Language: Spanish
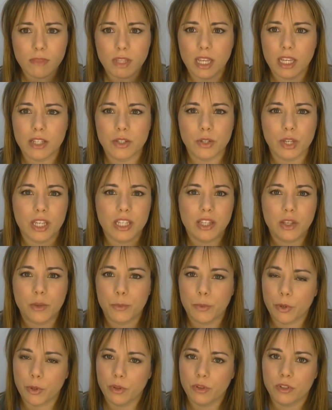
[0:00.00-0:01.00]
eso, que han sido
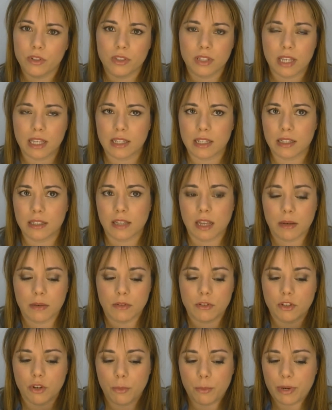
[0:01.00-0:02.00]
productos que
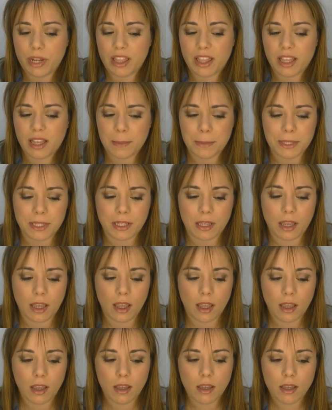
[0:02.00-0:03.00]
son, prácticamente
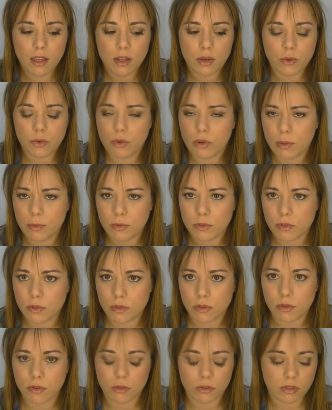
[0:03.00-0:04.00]

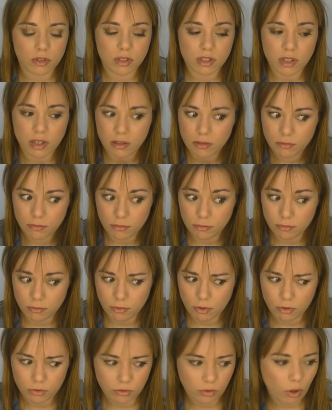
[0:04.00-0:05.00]
nuevos o si,
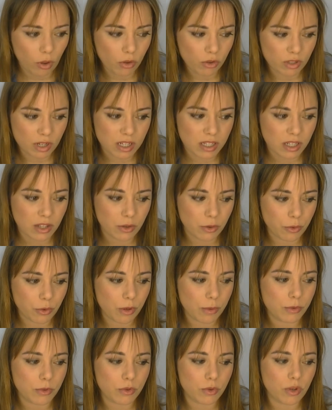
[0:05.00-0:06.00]
o todos han sido
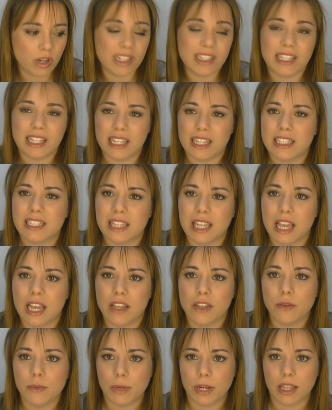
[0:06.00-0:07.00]
nuevos durante este
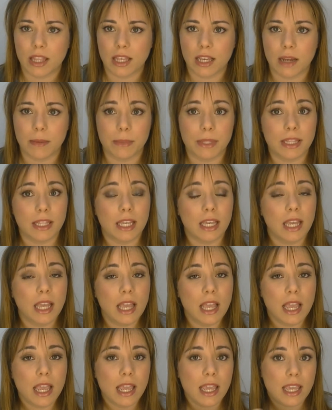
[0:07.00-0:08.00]
año prácticamente,
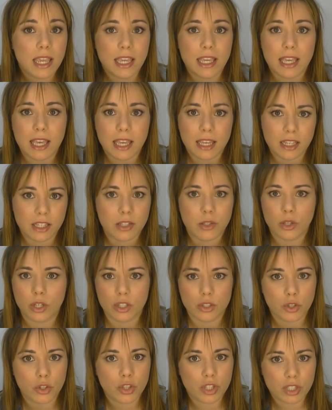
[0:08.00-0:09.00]
y que eso, que
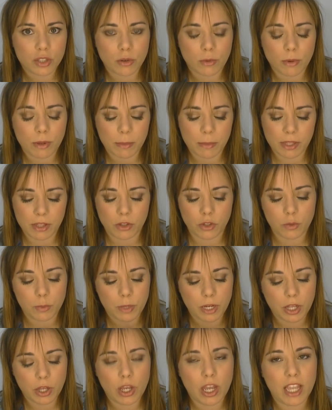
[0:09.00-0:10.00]
son descubrimientos.
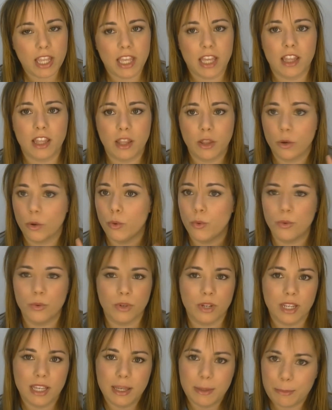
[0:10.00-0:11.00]
Pero he añadido
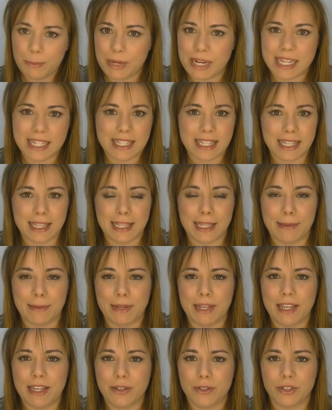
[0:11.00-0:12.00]
un
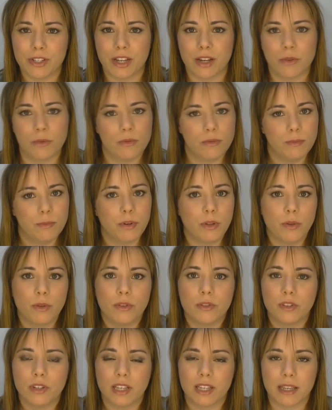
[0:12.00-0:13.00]
imprescindible, o sea, un
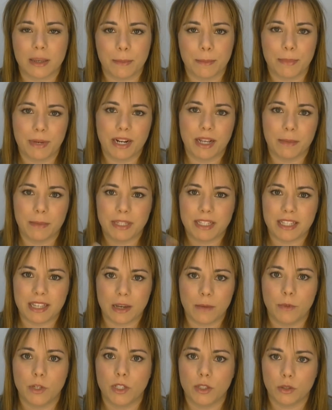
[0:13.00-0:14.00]
producto que para mí se
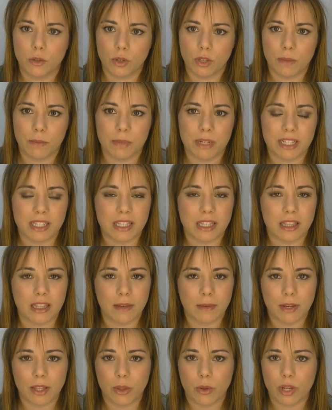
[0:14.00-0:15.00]
ha vuelto
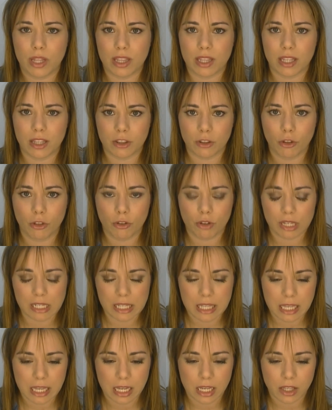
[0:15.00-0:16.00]
imprescindible durante todo
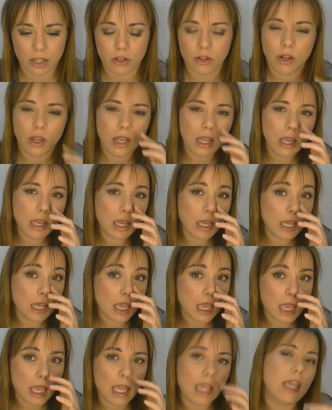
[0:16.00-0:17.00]
este año,
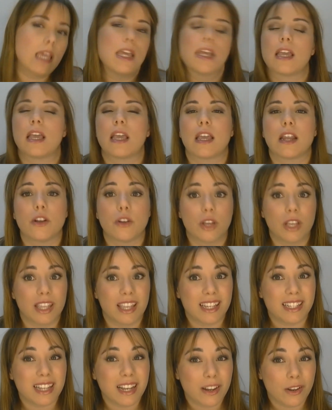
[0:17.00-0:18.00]
eh, que creo que
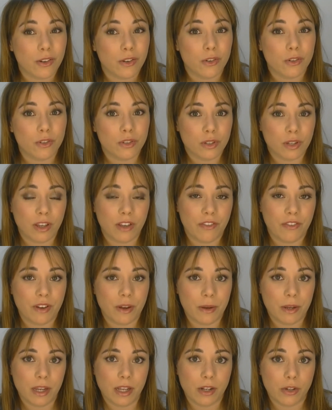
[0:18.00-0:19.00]
ya salió eh,
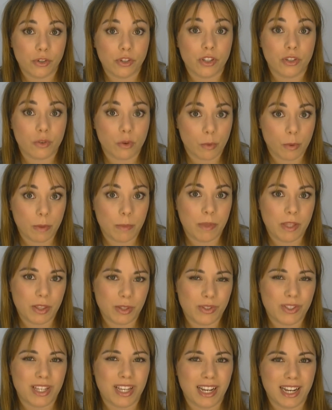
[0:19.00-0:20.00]
en los,
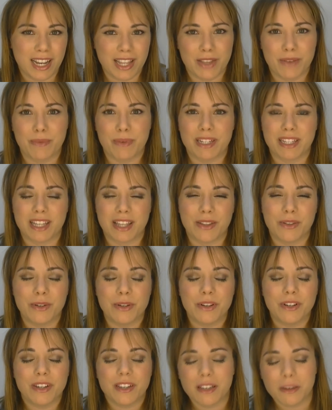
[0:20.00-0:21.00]
descubrimientos del año
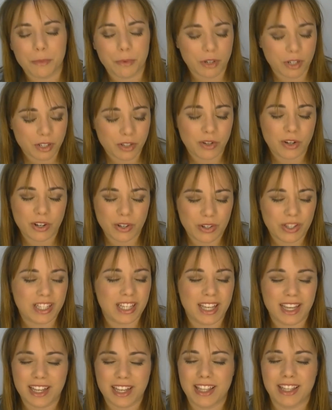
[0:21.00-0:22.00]
pasado y por eso creo que se
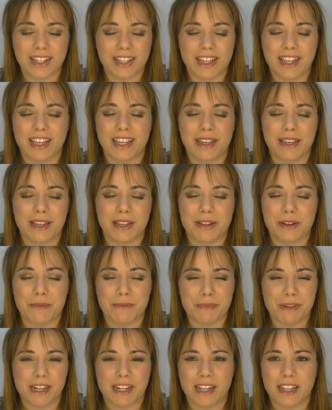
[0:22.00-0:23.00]
ha
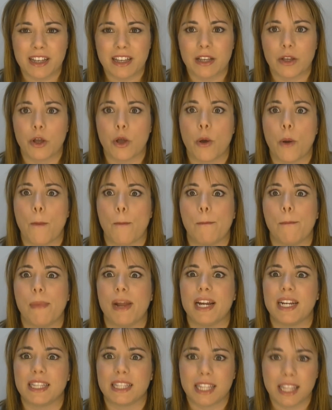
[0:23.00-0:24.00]
eh,
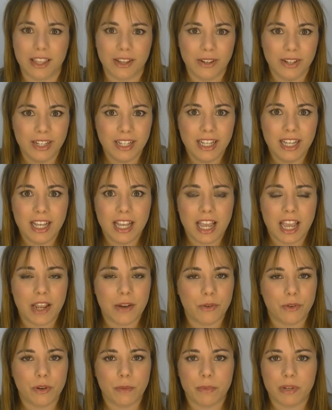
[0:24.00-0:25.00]
convertido
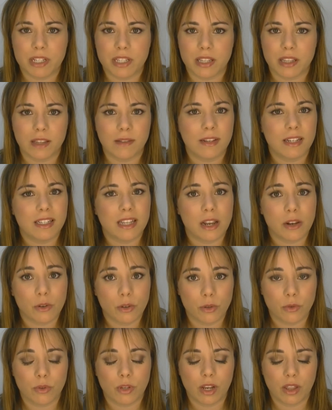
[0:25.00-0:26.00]
en un imprescindible, es algo
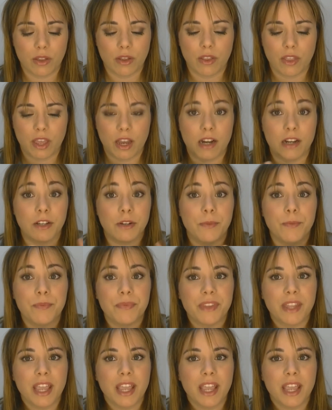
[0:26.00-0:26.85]
que utilizo a diario.